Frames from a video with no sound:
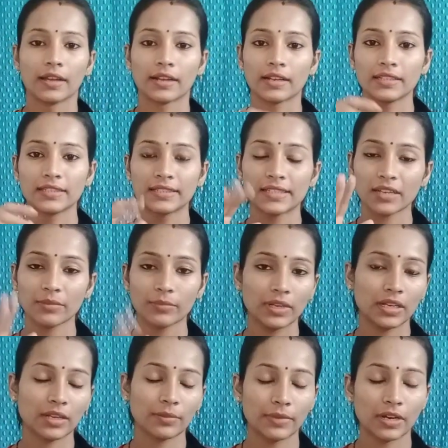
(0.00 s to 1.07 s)
క్లిన్జింగ్
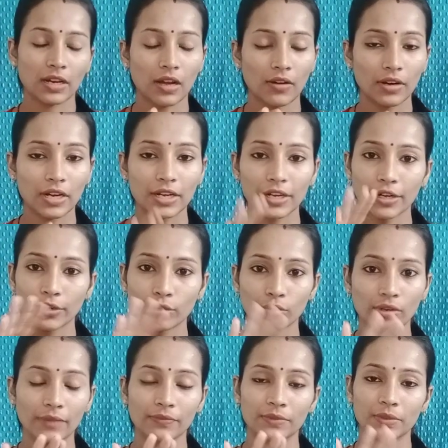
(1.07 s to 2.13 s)
మిల్క్ మీరు కావాలంటే టూ
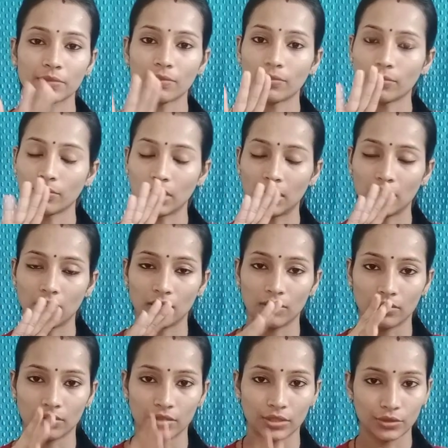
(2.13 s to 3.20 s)
టైమ్స్
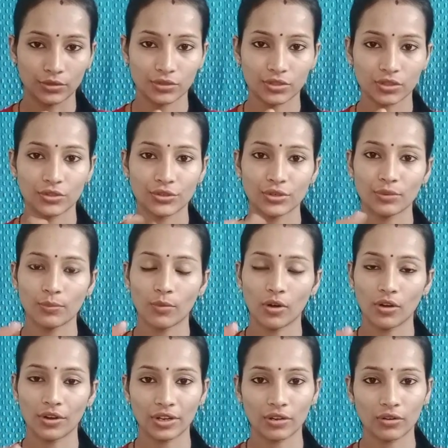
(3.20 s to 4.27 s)
యూస్ చేయొచ్చు
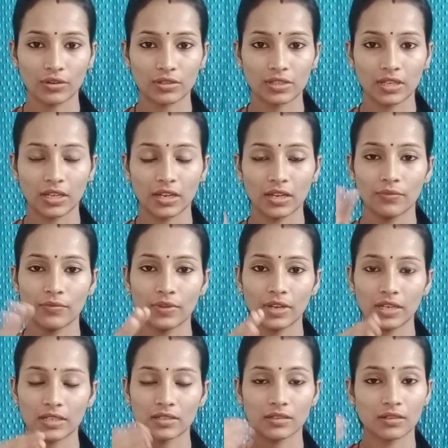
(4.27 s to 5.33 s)
మార్నింగ్ ఒకసారి
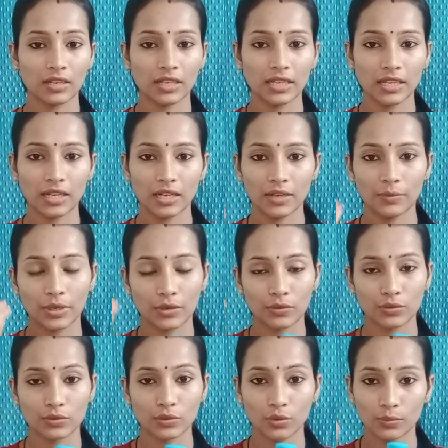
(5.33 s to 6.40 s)
ఫేస్ని ఎలా మీరు
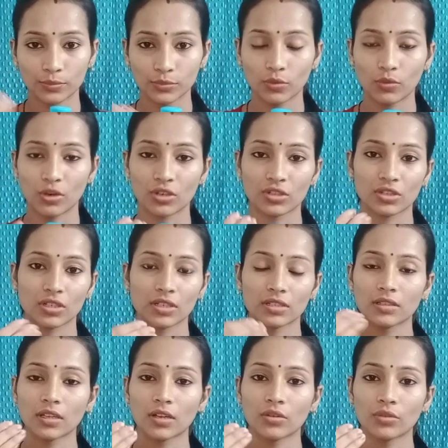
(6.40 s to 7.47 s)
సోప్తో వాష్
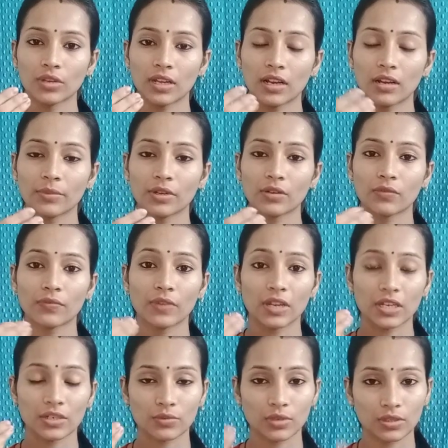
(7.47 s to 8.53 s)
చేస్తారో ఎలా మీరు
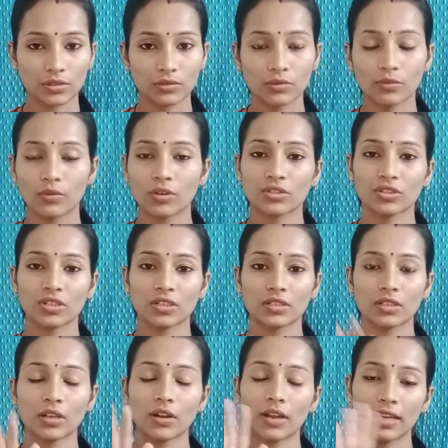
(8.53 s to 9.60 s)
ఫేస్ వాష్తో వాష్
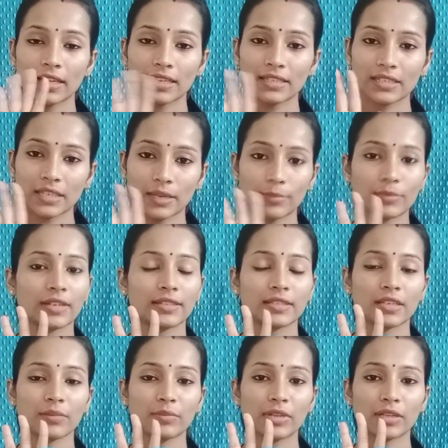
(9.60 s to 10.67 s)
చేస్తారో అలాగే సేమ్
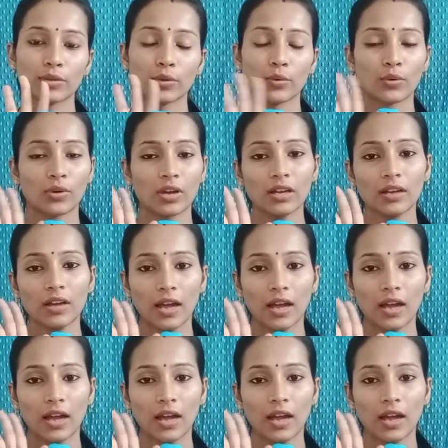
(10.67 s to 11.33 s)
క్లిన్జింగ్ మిల్క్తో కూడా